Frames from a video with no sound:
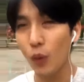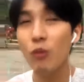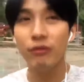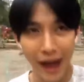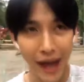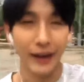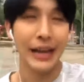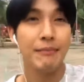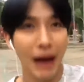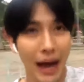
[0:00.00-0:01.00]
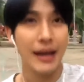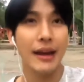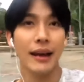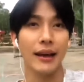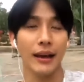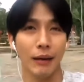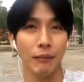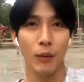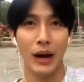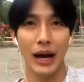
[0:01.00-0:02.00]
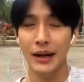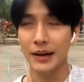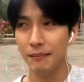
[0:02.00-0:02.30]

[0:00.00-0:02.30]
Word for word: อุ้มแฝดได้ไหมอะไรเงี้ยครับเพราะว่า